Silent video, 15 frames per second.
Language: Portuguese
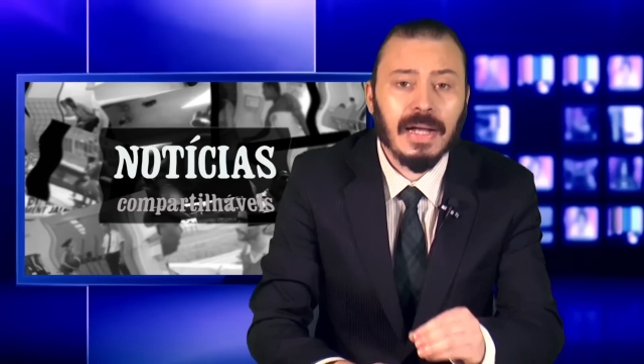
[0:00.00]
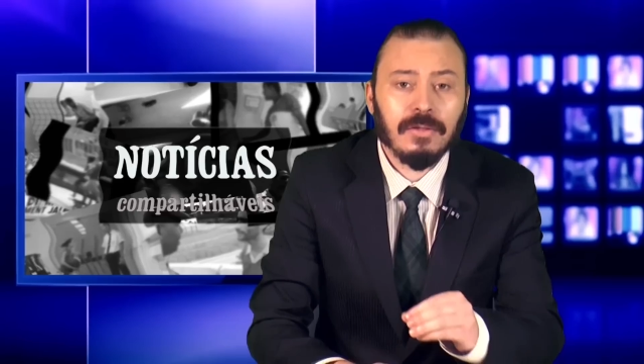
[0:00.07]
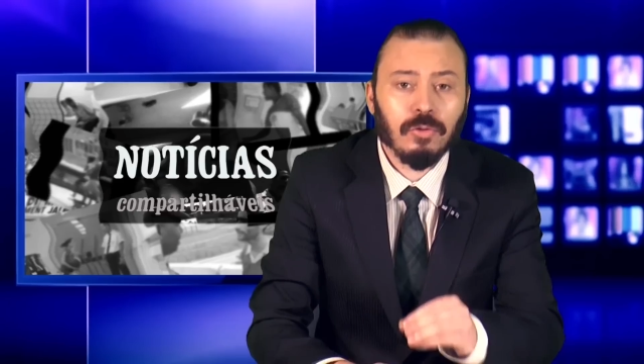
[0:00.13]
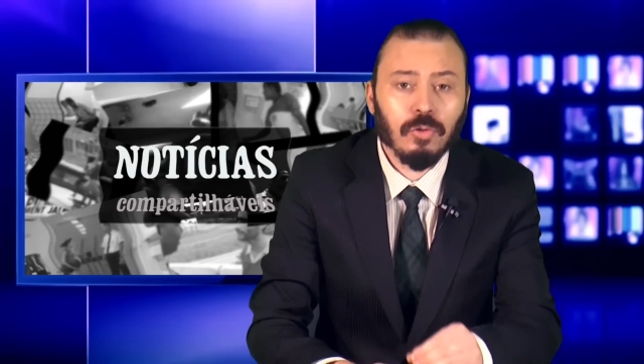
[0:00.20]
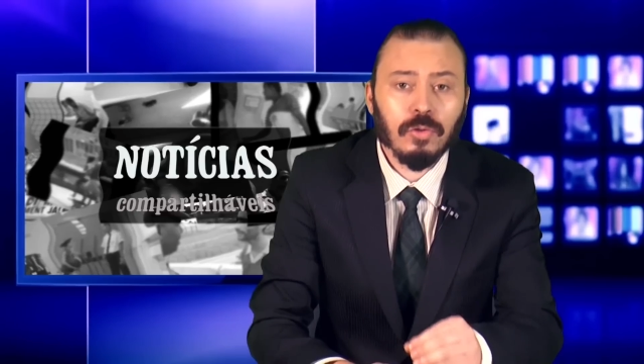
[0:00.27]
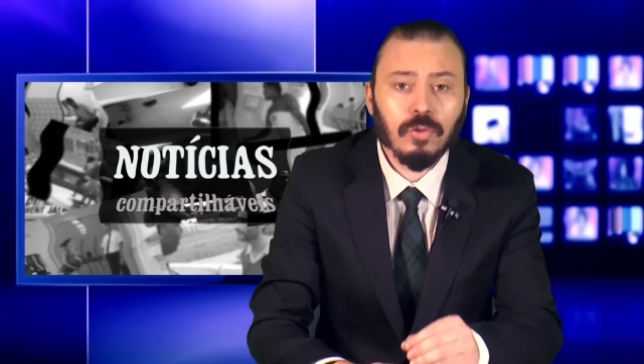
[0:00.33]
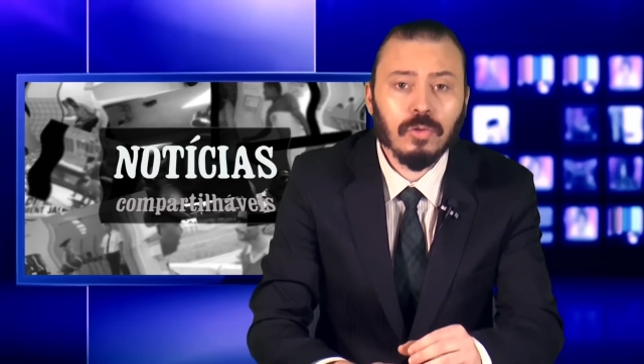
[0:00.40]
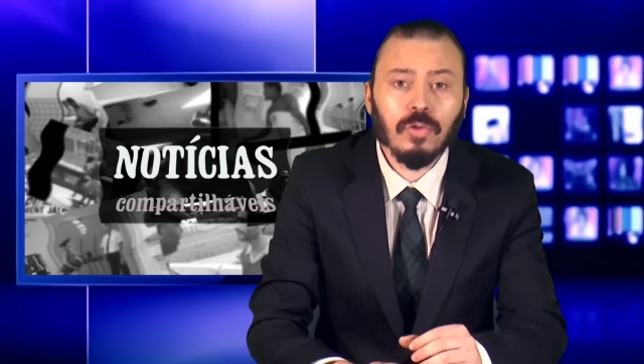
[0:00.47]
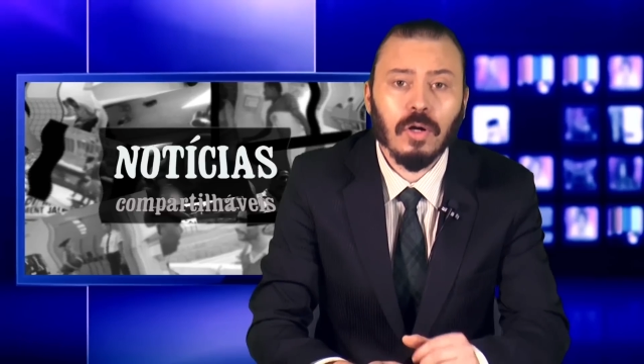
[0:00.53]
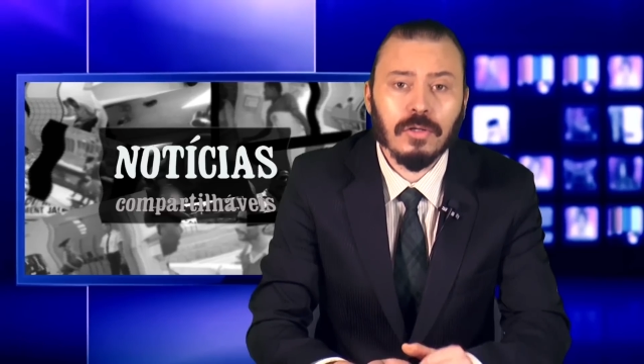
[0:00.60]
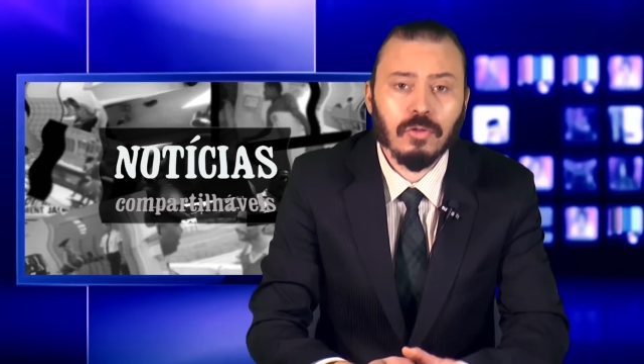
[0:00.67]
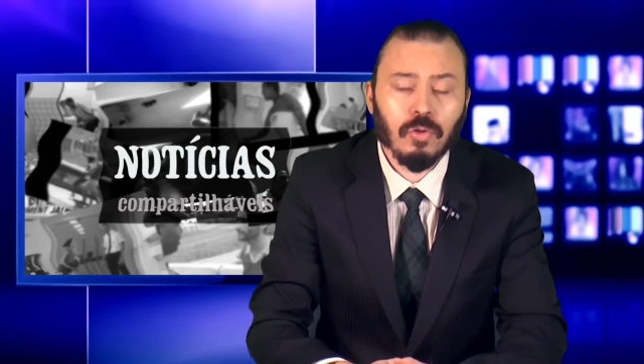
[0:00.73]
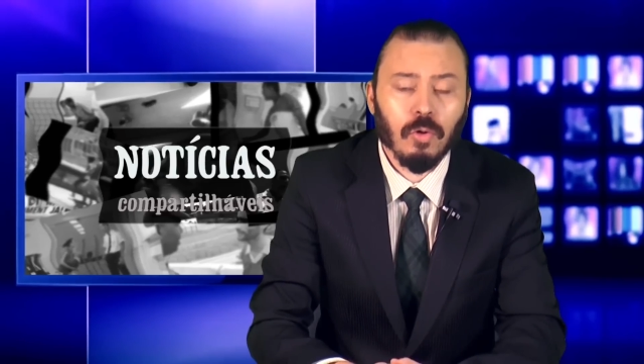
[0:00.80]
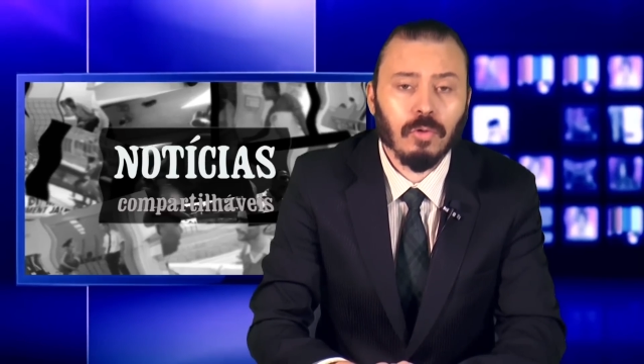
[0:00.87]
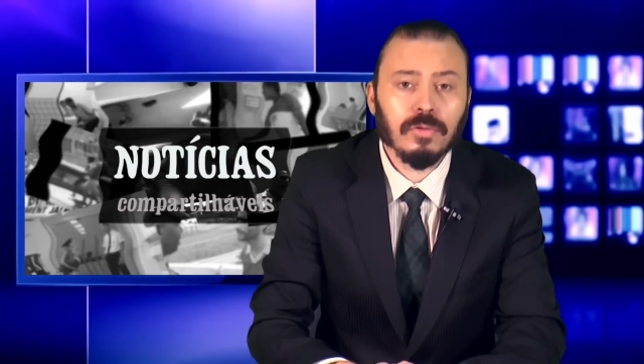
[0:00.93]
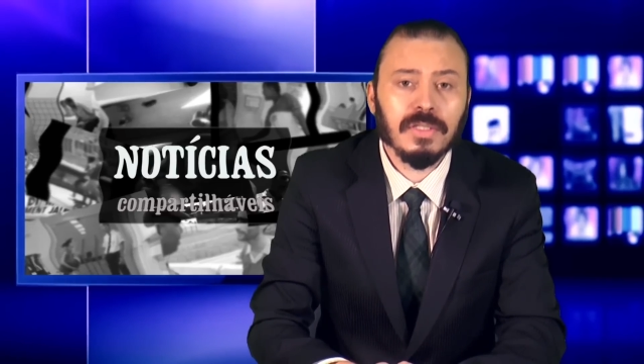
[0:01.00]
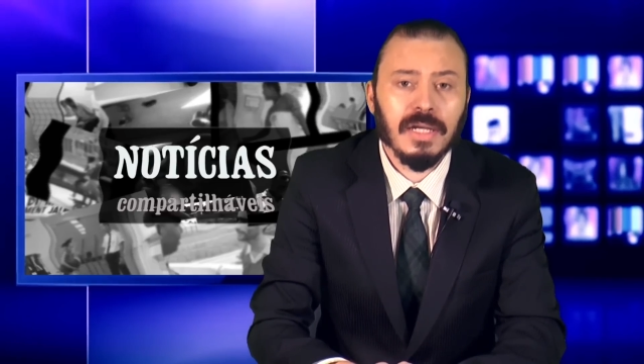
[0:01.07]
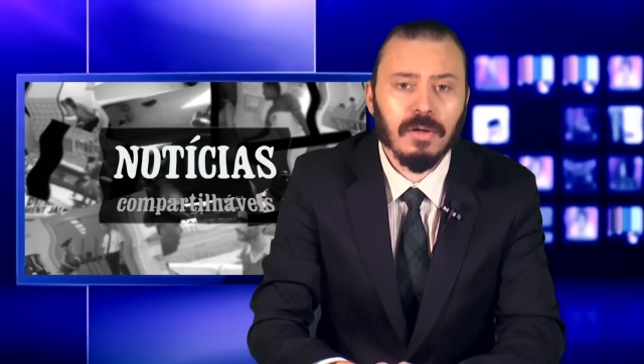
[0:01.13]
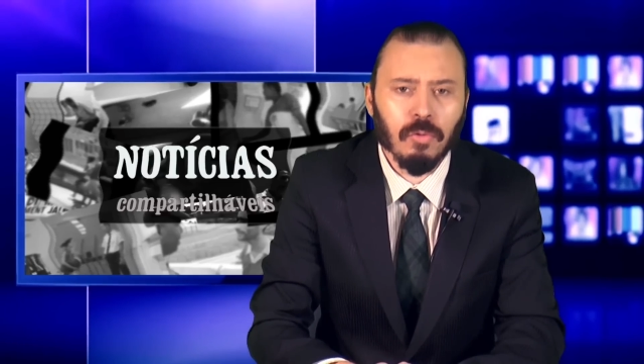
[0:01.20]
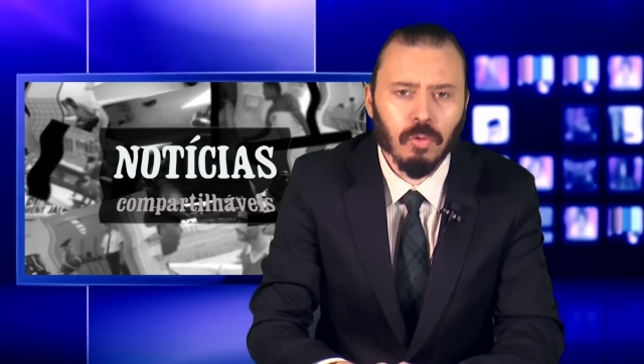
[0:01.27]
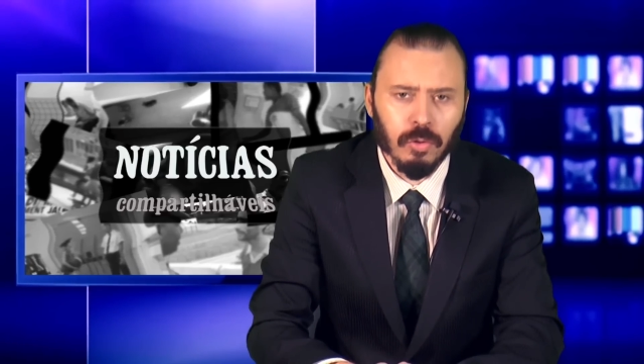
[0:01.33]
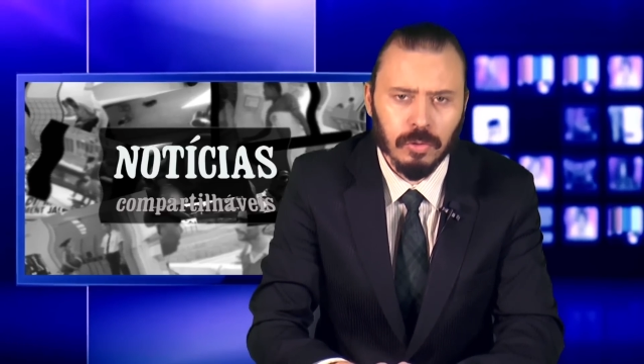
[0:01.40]
a todo o nosso
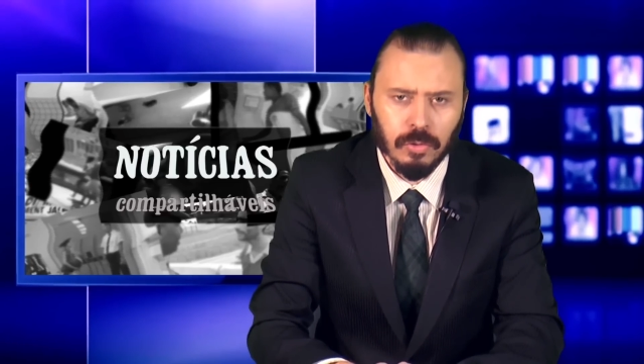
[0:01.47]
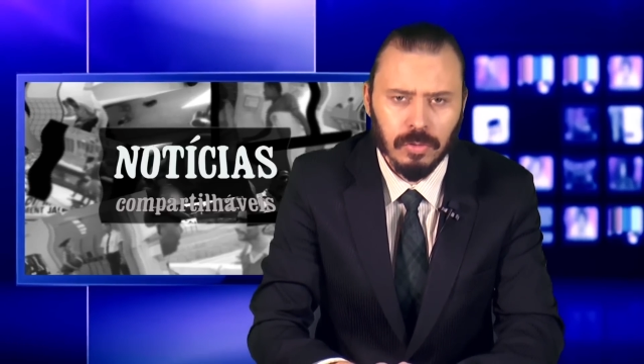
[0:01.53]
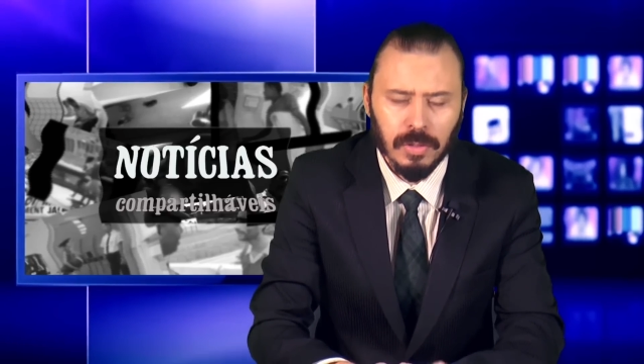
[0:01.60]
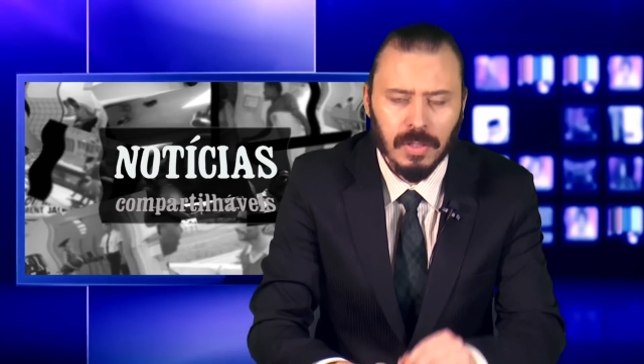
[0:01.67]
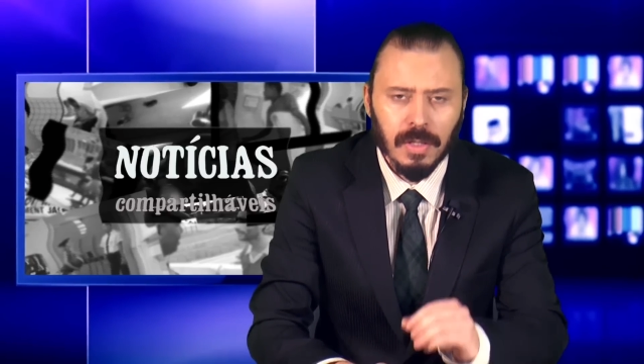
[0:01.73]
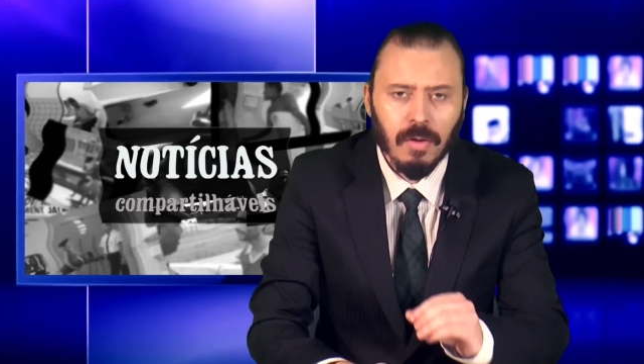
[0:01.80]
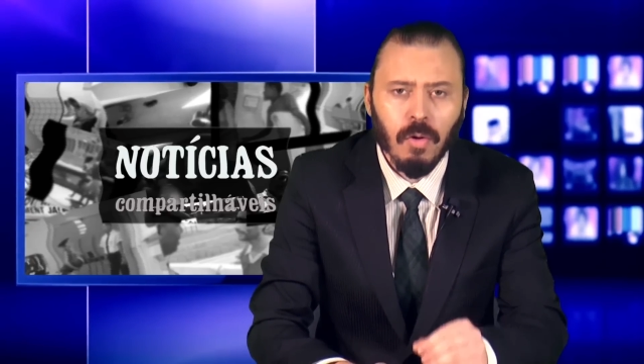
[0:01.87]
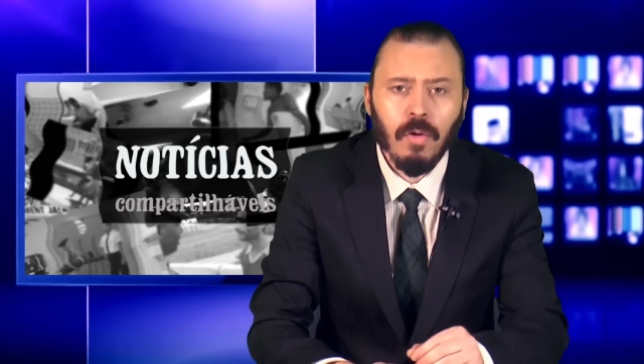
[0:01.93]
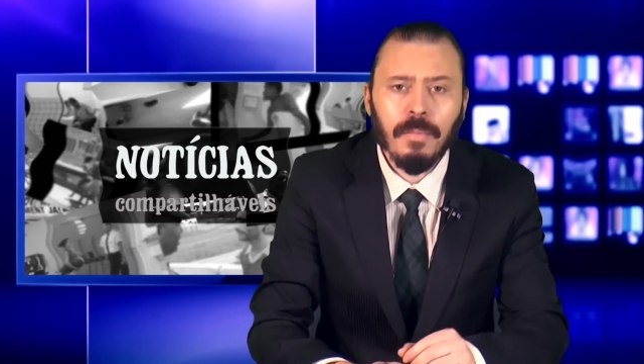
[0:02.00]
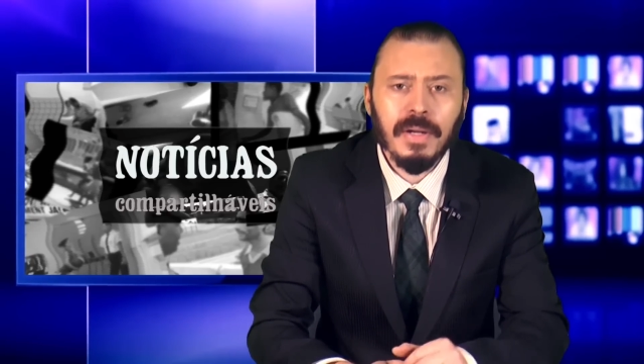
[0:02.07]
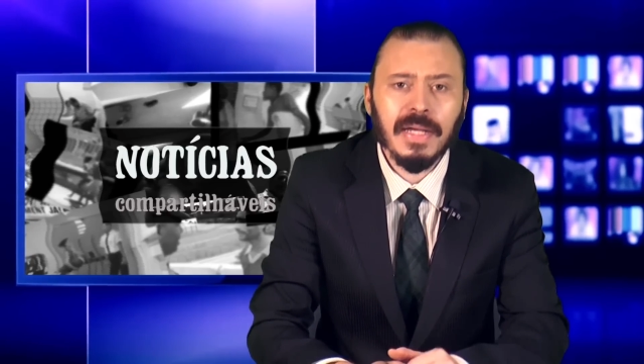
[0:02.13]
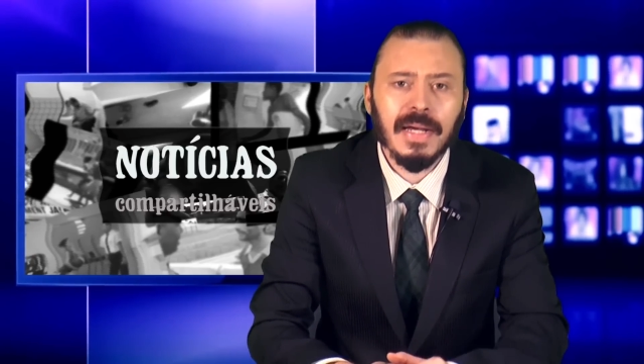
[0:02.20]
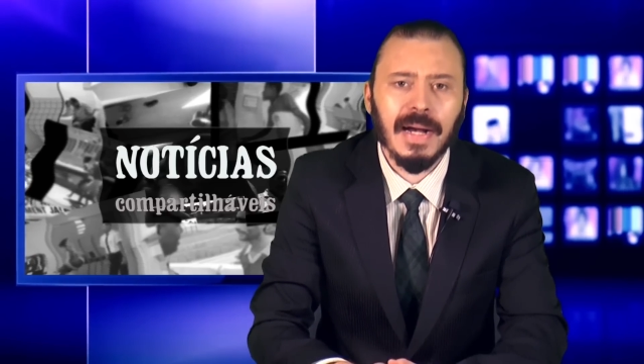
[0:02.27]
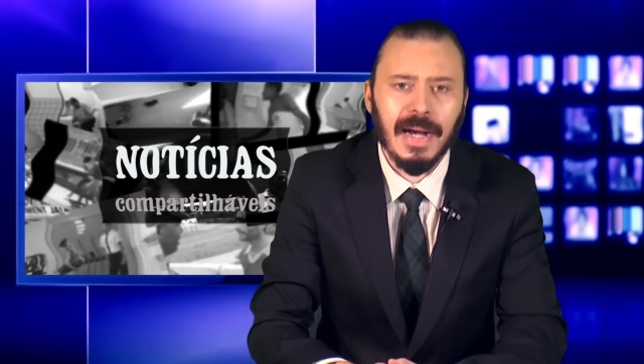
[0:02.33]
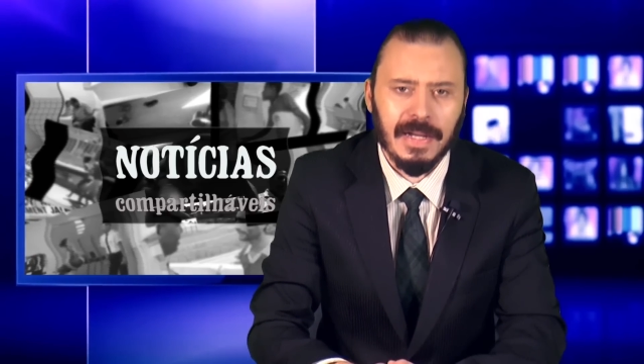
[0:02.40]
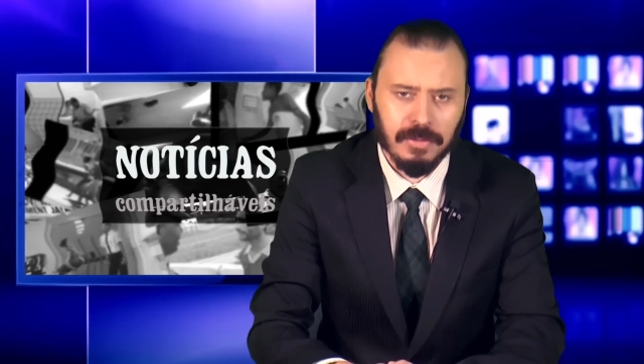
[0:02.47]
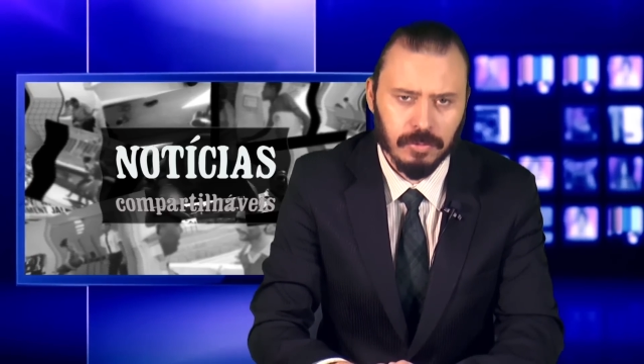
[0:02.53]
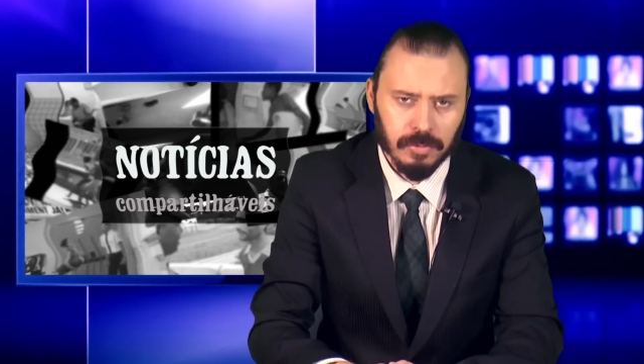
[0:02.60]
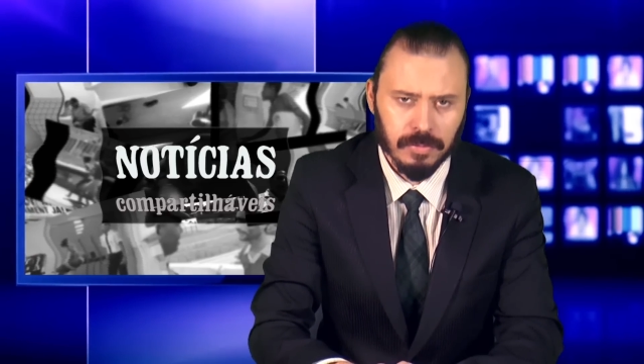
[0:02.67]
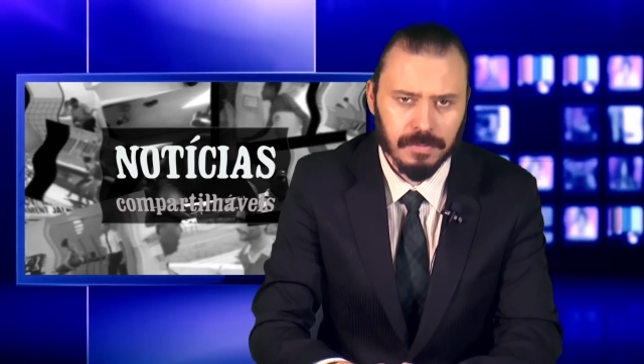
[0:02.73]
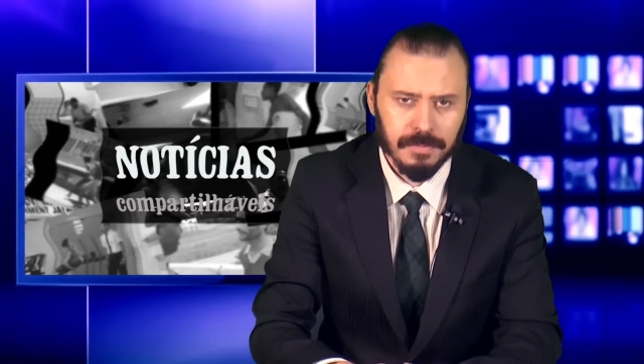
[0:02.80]
conteúdo obrigado.